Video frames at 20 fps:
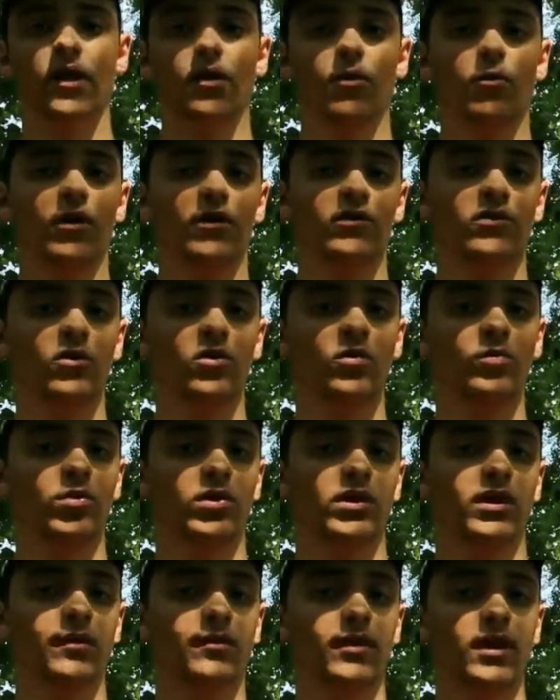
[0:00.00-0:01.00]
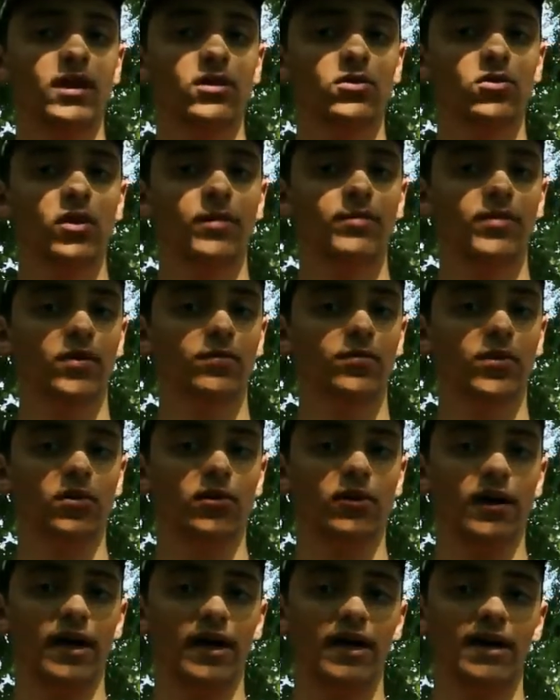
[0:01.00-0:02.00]
Questo comportamento è
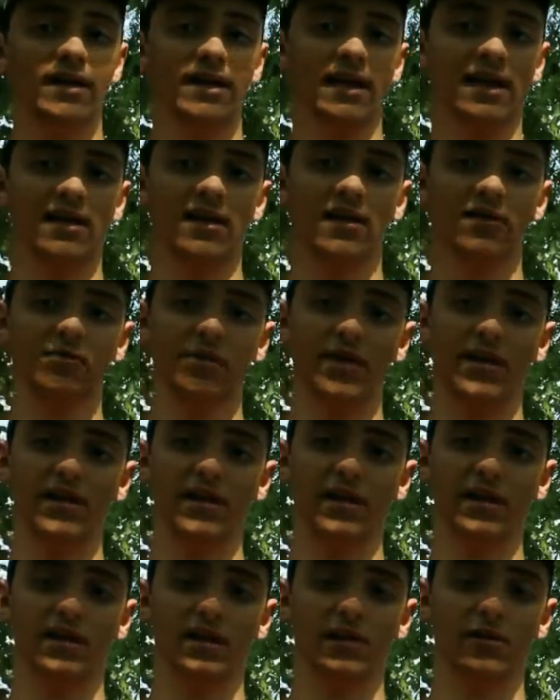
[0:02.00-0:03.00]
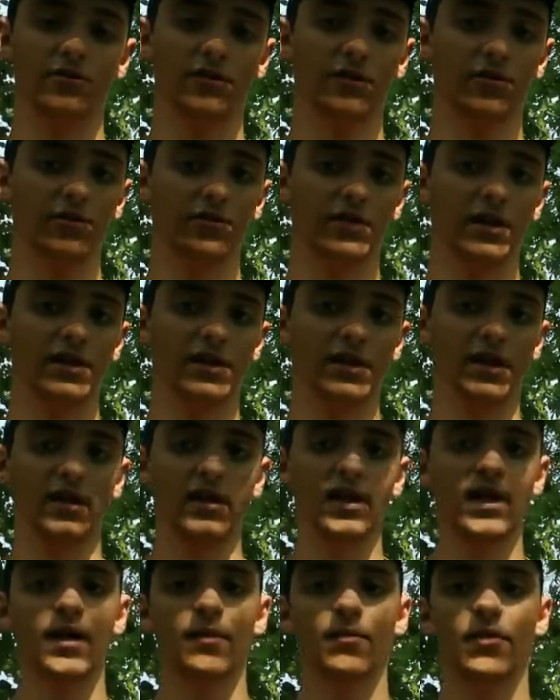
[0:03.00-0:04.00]
proprio anche di altre specie dello stesso genere,
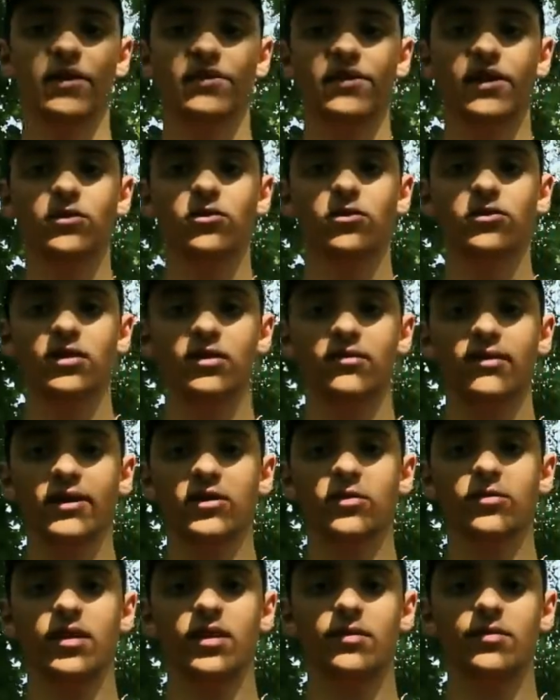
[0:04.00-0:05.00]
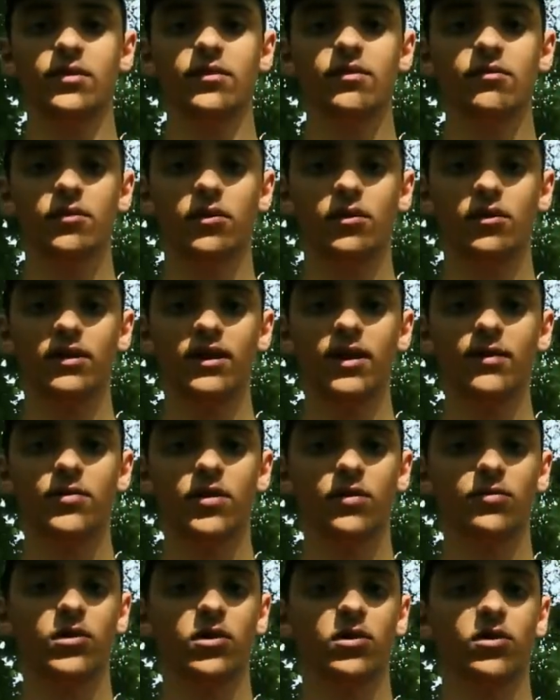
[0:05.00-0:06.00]
ma è stato osservato per la prima volta
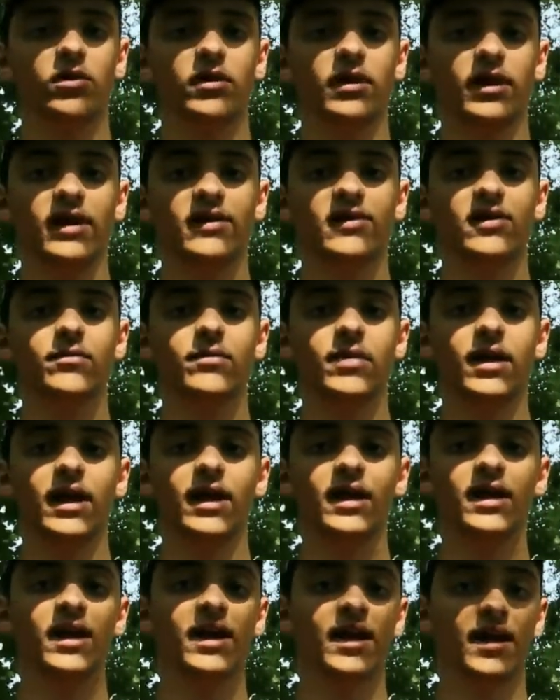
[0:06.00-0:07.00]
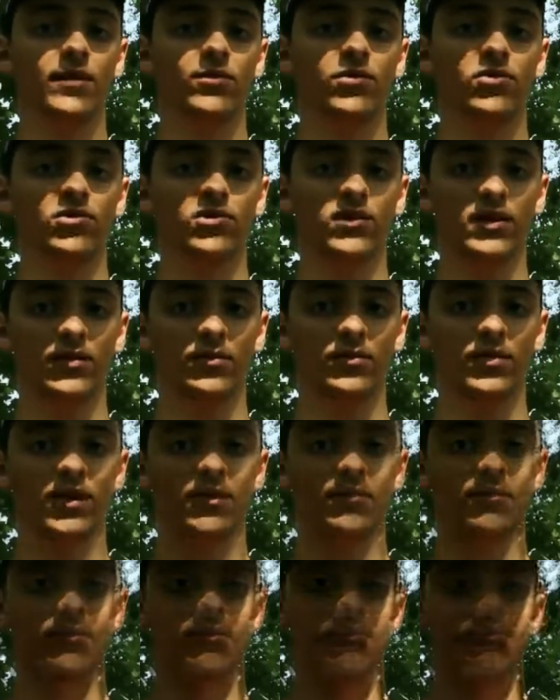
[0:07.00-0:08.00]
proprio con esemplari di Carabus
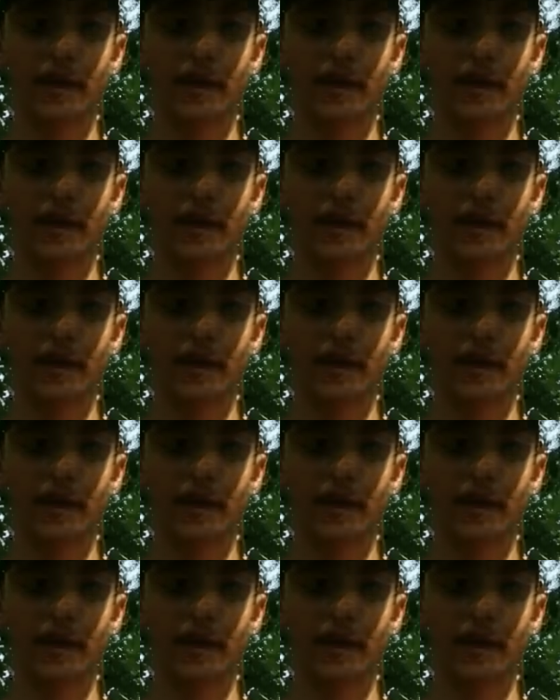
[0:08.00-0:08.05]
olimpie.